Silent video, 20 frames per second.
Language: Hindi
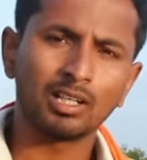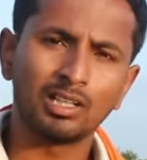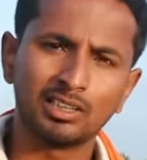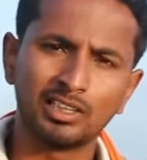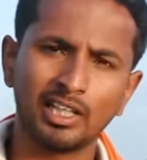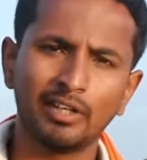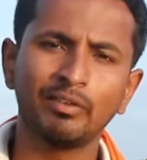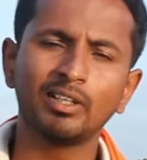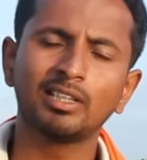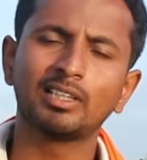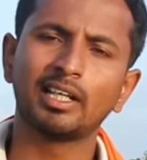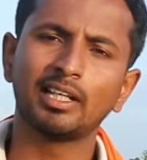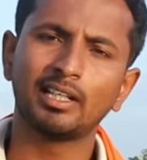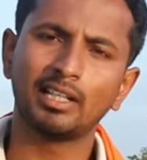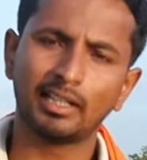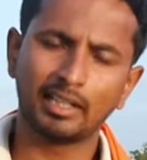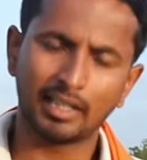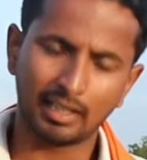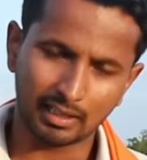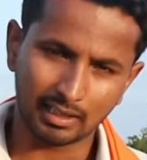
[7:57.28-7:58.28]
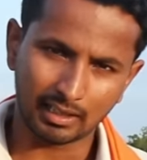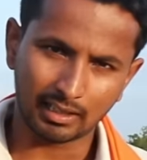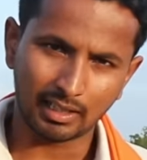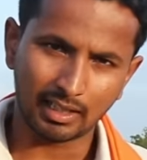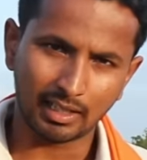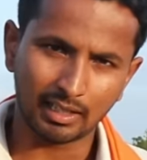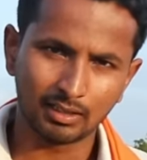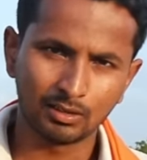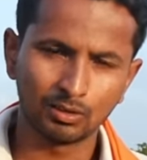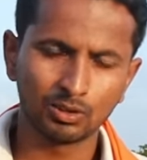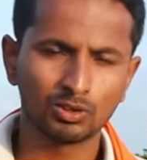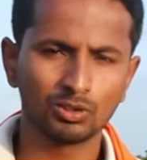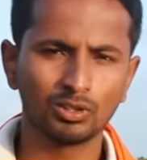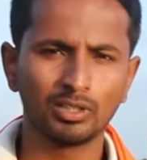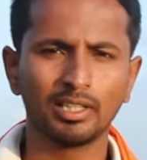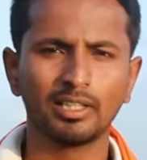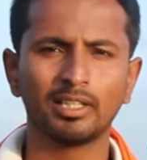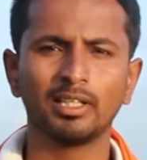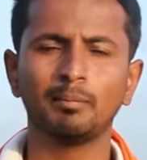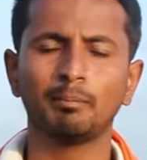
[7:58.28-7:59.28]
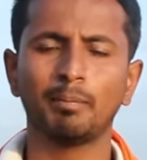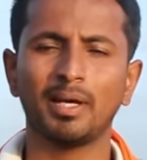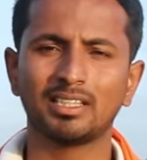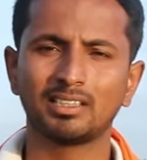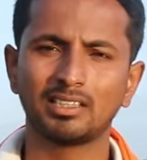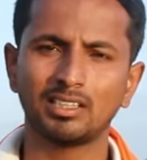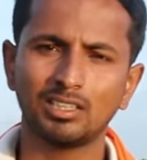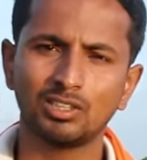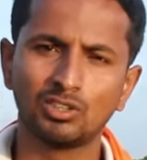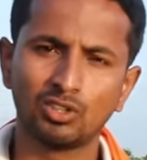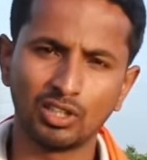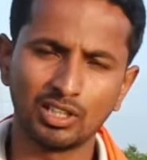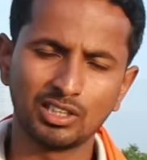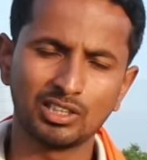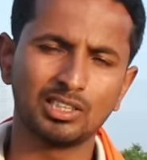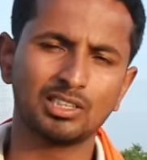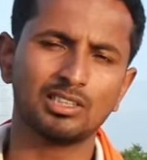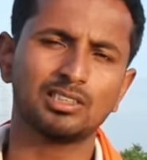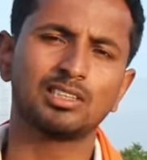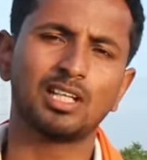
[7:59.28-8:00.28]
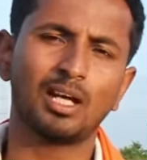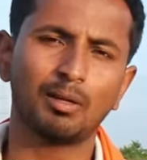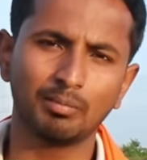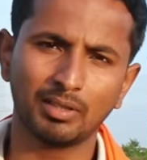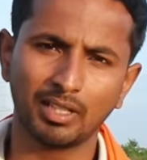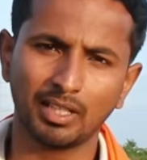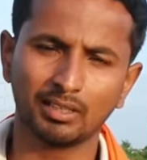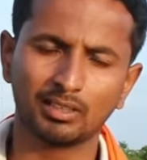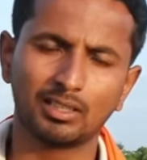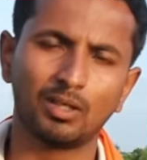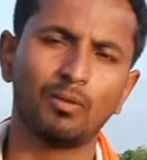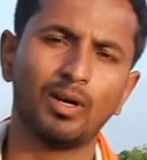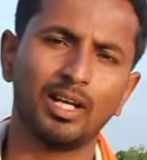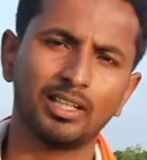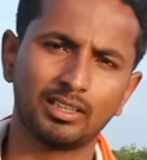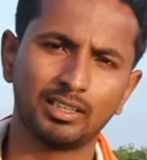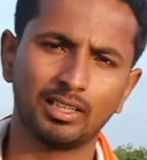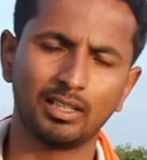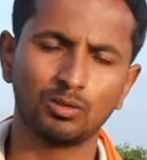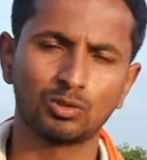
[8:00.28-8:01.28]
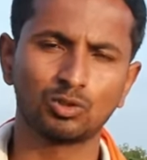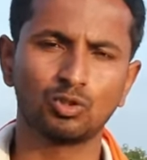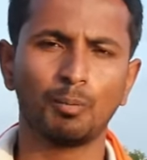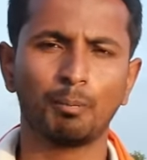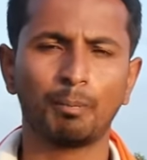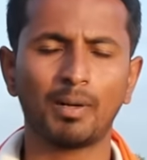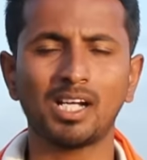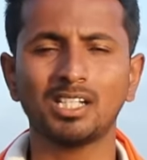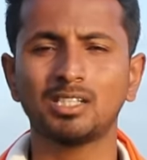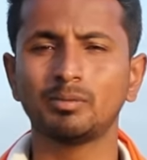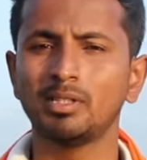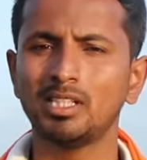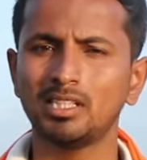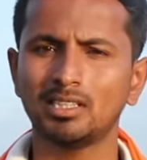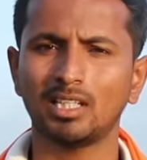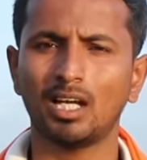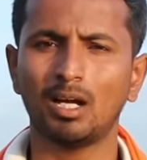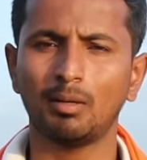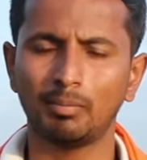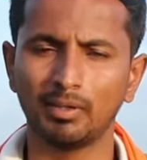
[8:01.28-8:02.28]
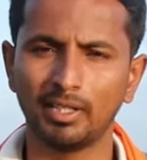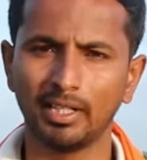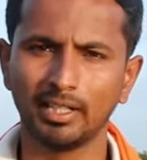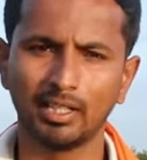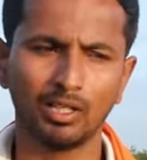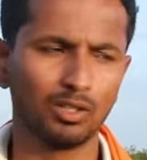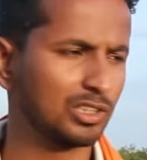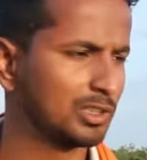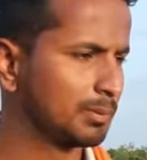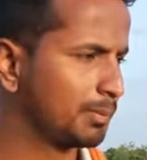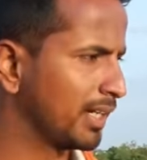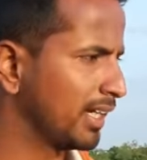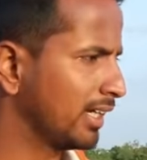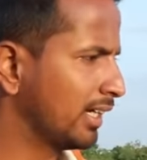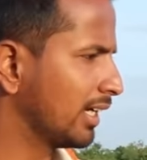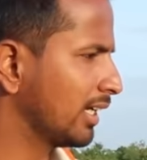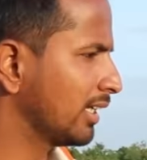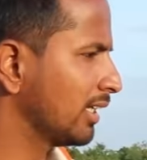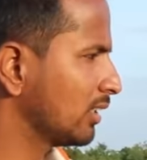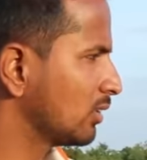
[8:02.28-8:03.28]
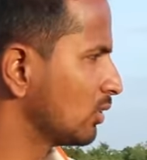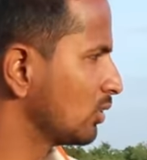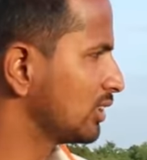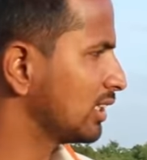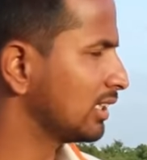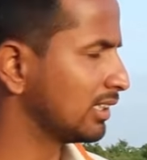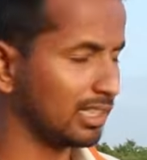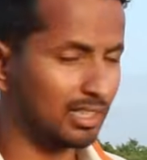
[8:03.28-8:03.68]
जैविक तरीका क्या करना है दोस्तों देखिए बैसेलस थुरेंजिनस नाम की एक दवा आती है उसको पाँच मिली से आप लेंगे और स्प्रे करेंगे दो से